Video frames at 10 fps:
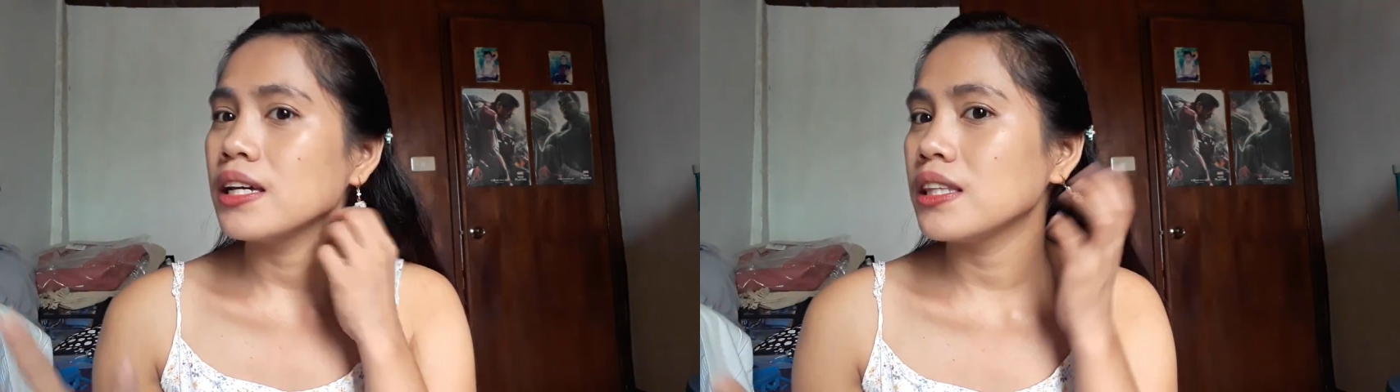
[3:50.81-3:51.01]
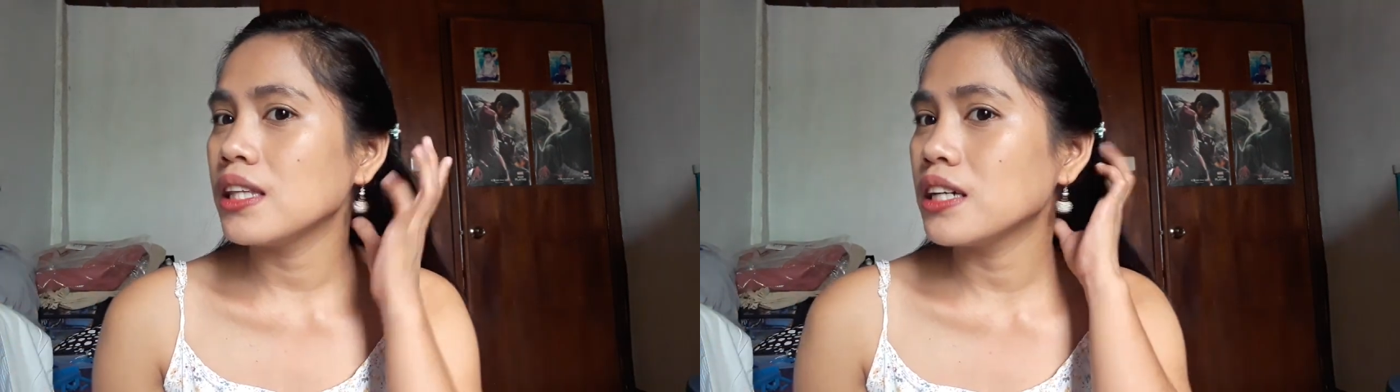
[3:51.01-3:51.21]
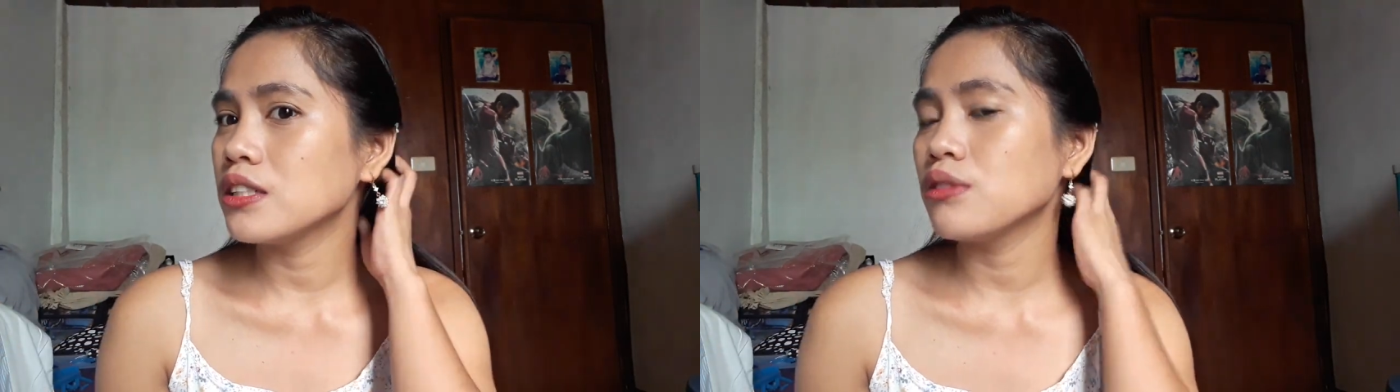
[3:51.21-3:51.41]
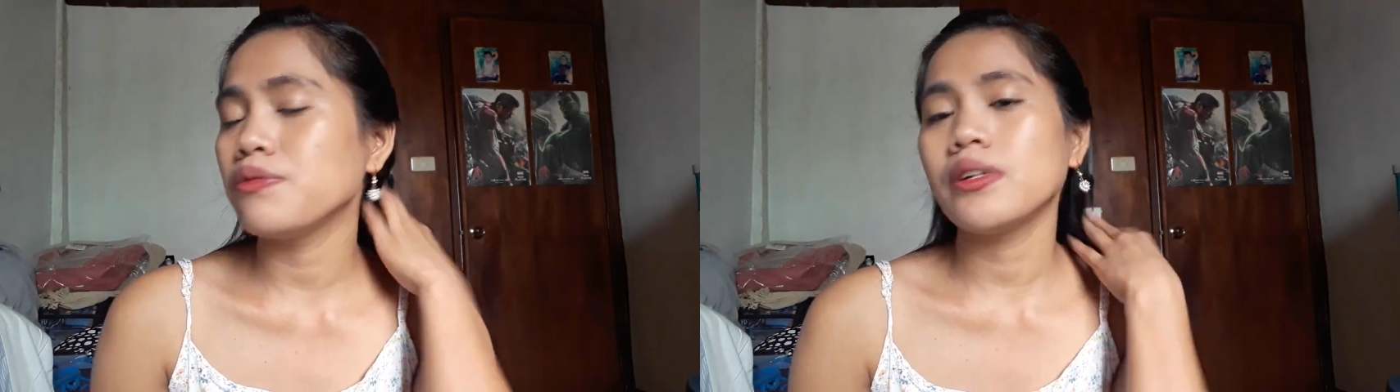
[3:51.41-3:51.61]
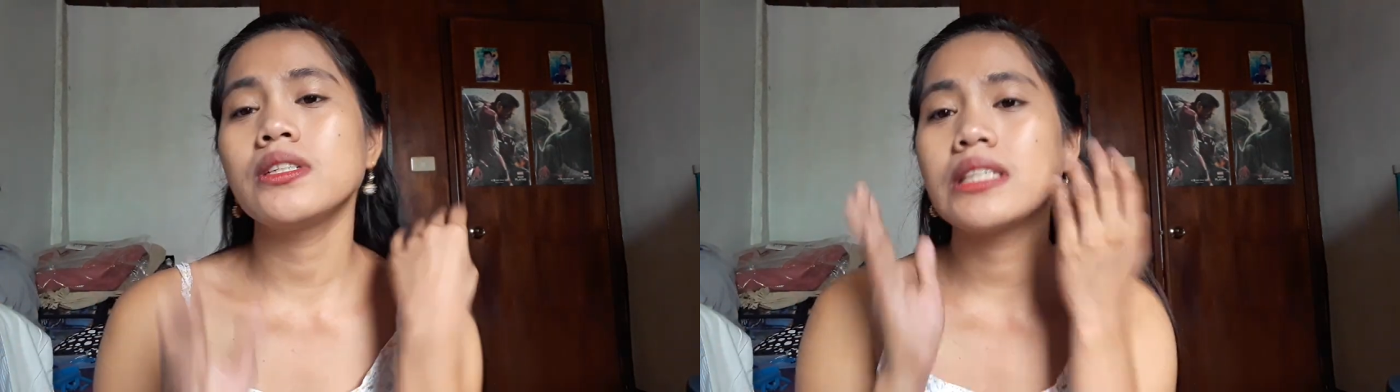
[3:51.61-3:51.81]
It doesn't
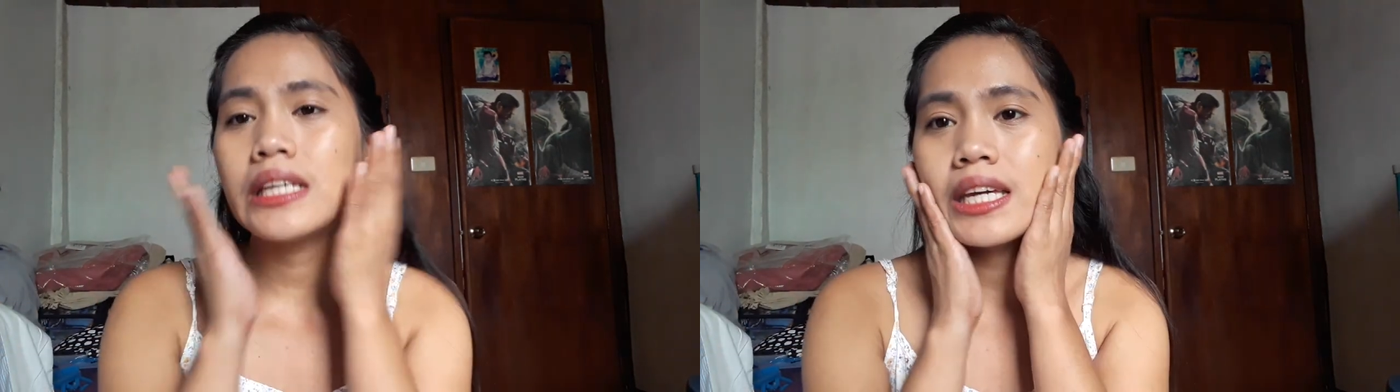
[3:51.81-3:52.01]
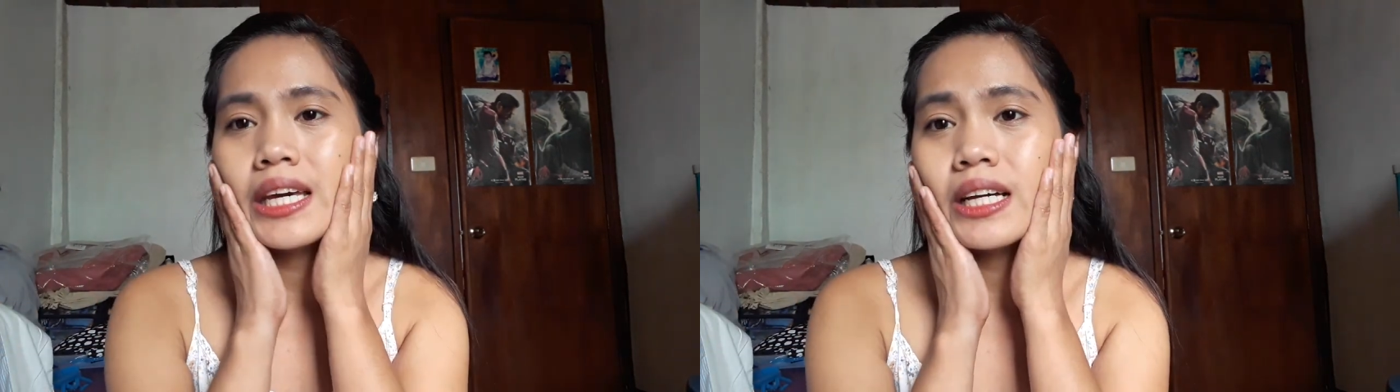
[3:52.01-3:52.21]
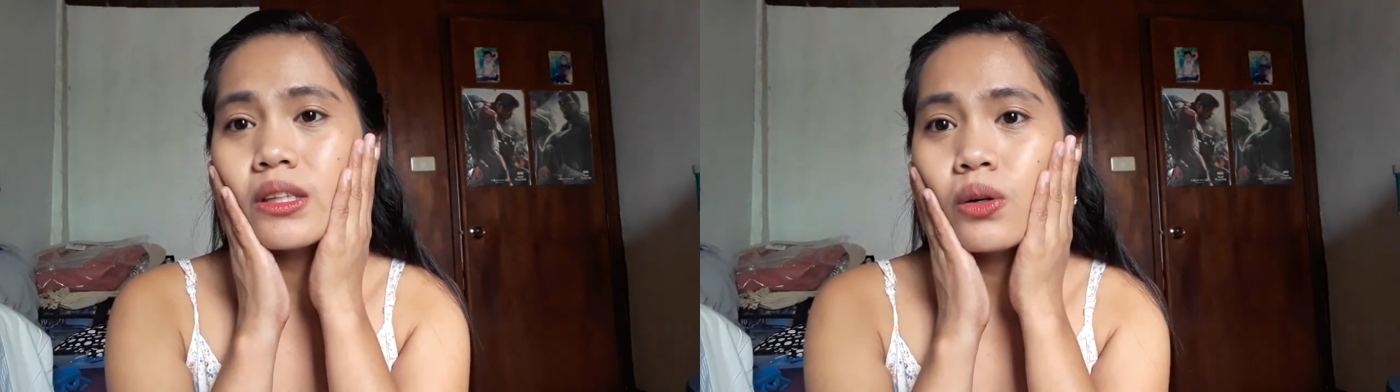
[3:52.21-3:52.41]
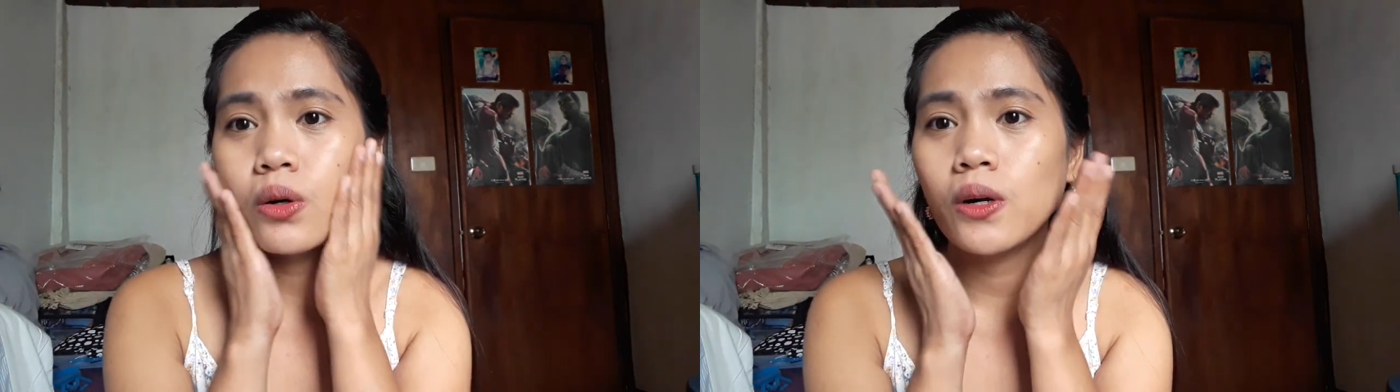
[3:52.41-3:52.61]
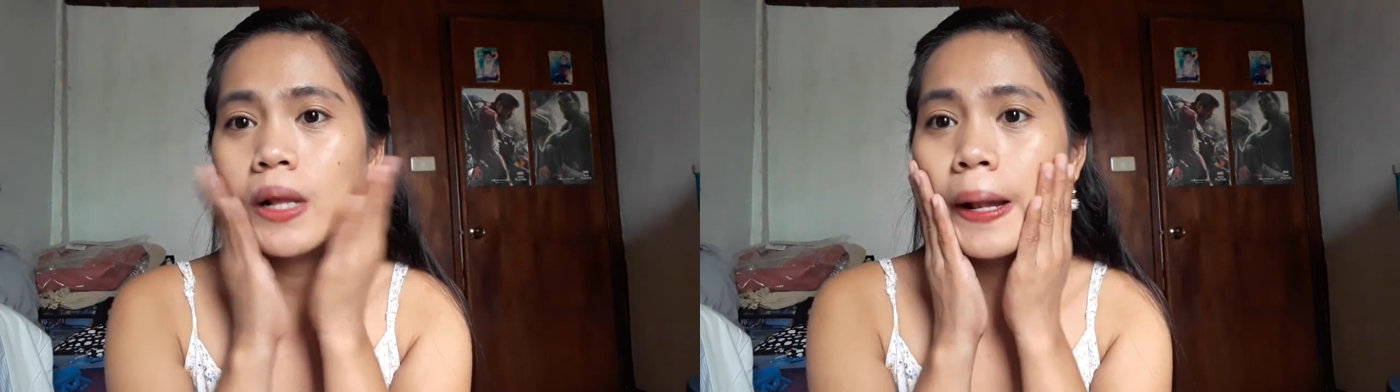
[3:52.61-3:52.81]
feel sticky at
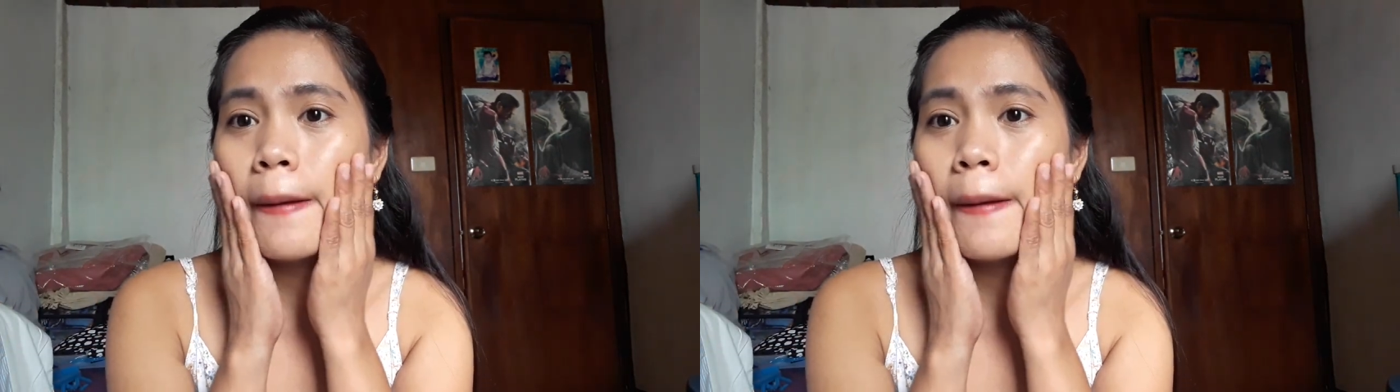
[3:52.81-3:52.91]
all.